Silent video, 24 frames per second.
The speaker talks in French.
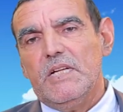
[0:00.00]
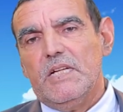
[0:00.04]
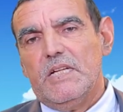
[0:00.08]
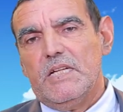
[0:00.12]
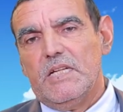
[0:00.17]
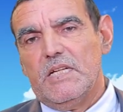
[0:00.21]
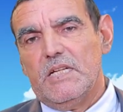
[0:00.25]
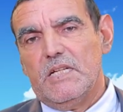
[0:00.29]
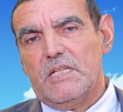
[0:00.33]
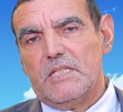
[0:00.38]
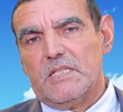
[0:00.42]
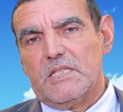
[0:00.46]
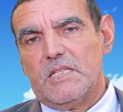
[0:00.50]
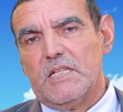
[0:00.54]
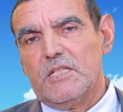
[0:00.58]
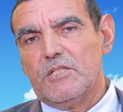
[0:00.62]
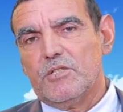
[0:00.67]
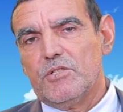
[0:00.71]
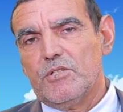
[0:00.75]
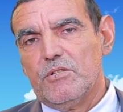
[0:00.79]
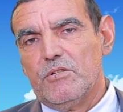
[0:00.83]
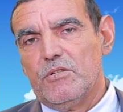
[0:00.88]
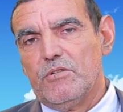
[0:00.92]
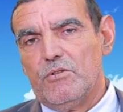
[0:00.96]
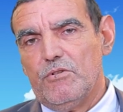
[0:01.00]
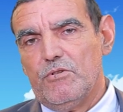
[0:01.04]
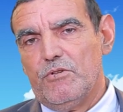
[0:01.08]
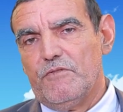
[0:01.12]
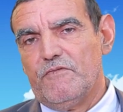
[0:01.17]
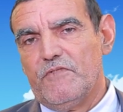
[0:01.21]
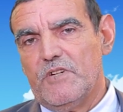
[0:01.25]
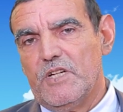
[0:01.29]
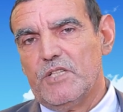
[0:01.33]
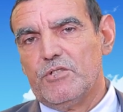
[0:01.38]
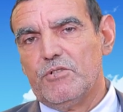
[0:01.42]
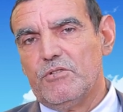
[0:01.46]
Et cet
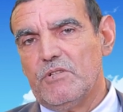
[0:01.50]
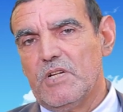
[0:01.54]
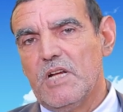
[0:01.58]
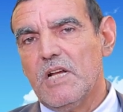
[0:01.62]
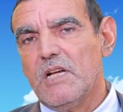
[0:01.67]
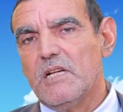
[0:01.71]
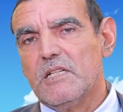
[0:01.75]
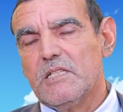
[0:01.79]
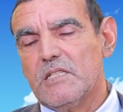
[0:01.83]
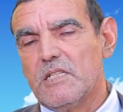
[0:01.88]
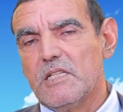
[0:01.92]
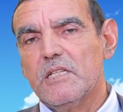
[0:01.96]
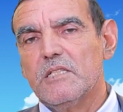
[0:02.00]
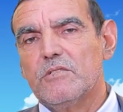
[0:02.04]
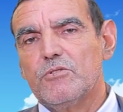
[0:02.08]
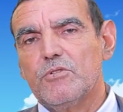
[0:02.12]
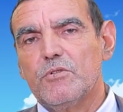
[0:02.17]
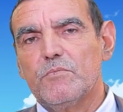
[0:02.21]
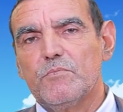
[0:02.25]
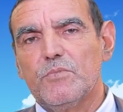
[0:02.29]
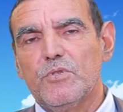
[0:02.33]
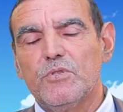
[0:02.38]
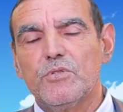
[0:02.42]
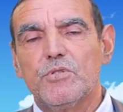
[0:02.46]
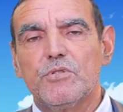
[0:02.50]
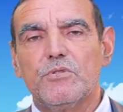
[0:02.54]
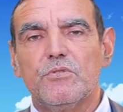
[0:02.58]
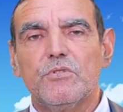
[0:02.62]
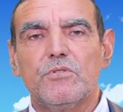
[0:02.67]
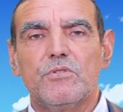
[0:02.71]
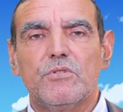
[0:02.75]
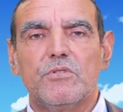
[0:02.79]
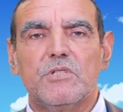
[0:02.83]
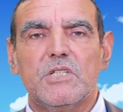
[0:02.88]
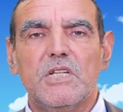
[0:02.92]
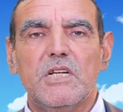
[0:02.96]
œuf naturel, c'est une bonne
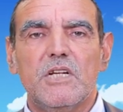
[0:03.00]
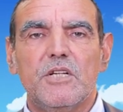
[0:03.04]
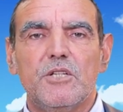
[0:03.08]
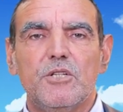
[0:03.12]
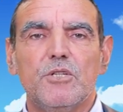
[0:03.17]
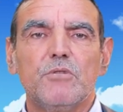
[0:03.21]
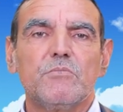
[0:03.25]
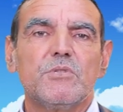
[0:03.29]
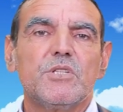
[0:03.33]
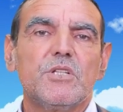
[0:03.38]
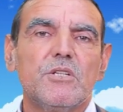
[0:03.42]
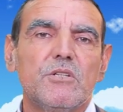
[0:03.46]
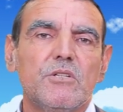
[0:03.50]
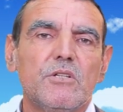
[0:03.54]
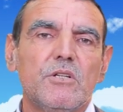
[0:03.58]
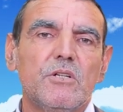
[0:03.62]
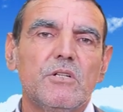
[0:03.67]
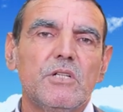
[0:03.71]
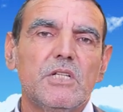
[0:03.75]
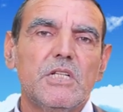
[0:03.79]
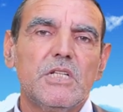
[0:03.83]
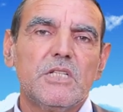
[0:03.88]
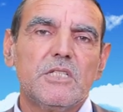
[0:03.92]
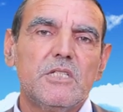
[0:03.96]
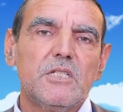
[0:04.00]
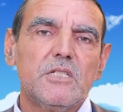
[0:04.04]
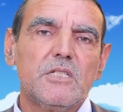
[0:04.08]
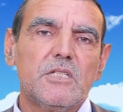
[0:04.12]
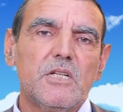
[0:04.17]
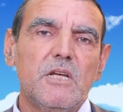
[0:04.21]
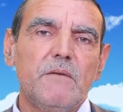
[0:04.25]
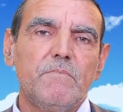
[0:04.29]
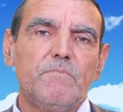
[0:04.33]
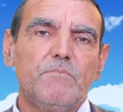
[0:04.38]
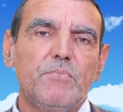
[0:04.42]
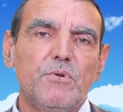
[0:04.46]
source de sélénium. Sinon, il
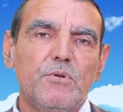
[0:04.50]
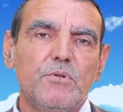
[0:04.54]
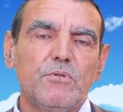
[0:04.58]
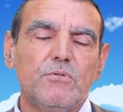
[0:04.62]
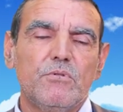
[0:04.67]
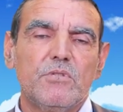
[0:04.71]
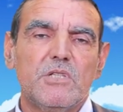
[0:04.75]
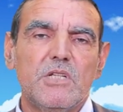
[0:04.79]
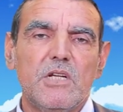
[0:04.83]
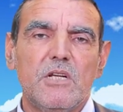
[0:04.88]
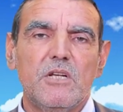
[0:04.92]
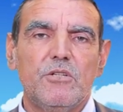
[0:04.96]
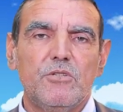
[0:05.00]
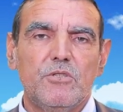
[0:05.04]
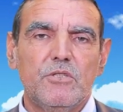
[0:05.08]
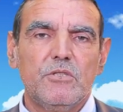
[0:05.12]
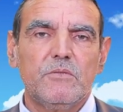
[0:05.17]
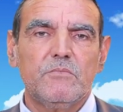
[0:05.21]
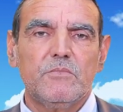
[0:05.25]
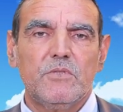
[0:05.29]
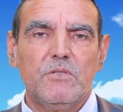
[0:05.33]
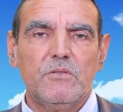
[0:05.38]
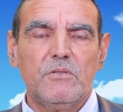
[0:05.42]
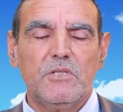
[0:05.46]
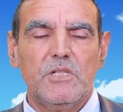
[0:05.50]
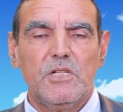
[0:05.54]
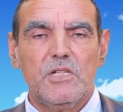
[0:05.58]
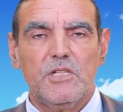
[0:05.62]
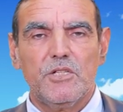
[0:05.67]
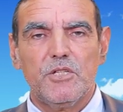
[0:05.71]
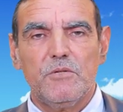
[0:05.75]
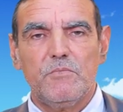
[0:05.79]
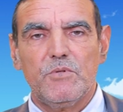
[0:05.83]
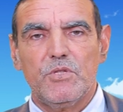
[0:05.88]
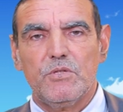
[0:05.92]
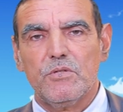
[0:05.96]
existe un peu de sélénium dans les
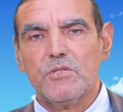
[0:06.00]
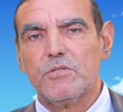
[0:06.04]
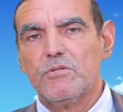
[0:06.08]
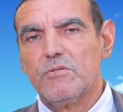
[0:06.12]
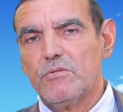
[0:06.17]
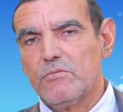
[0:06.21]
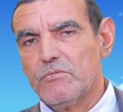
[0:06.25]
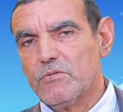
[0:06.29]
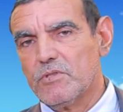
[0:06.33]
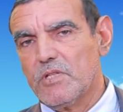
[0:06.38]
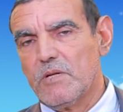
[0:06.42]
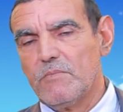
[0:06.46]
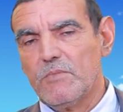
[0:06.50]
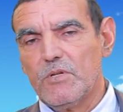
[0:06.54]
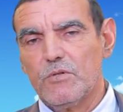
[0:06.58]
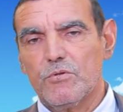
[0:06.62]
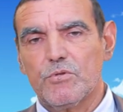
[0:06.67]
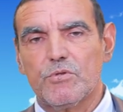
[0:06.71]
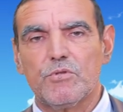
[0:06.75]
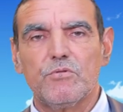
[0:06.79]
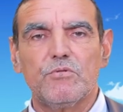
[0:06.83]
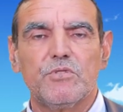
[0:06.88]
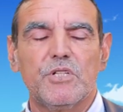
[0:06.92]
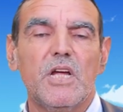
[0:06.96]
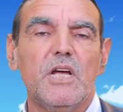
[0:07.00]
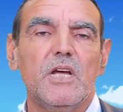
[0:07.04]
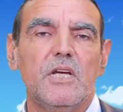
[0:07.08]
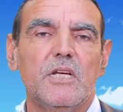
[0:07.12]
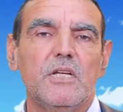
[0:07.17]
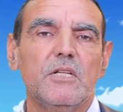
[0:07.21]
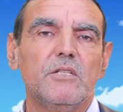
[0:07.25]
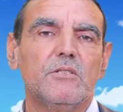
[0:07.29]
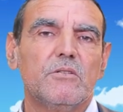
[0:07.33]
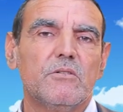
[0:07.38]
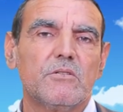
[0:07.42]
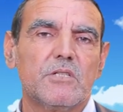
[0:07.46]
légumineuses, notamment le soja
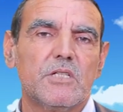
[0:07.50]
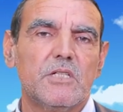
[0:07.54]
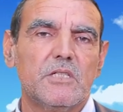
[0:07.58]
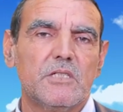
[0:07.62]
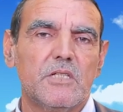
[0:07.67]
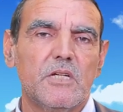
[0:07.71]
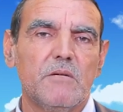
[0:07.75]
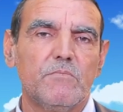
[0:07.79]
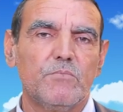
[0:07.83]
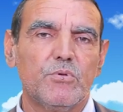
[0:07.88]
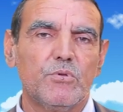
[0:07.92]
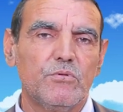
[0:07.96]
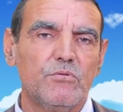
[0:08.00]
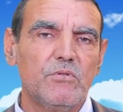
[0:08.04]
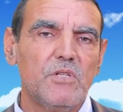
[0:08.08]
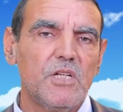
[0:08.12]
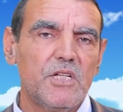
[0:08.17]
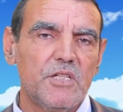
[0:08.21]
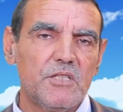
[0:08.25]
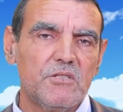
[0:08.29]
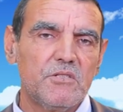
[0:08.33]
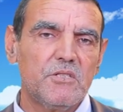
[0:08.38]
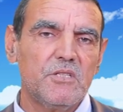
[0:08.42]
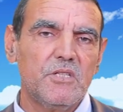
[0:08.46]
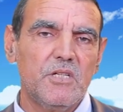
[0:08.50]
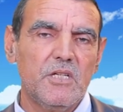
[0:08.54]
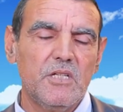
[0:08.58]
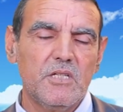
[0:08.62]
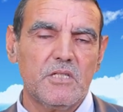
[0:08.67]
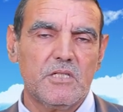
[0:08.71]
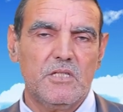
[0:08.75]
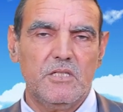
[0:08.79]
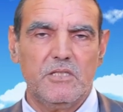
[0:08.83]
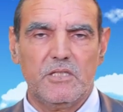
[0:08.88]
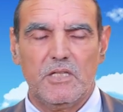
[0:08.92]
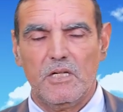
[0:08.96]
et dans certains produits laitiers,
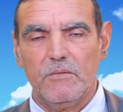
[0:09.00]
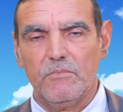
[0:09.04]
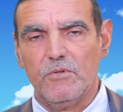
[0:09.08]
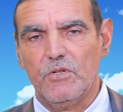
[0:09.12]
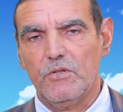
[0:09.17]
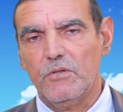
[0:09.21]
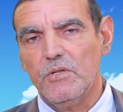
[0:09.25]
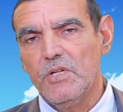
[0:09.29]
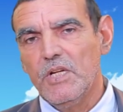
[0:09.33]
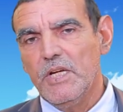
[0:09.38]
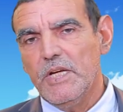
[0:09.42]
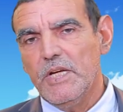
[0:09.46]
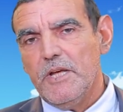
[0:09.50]
etc. Bon.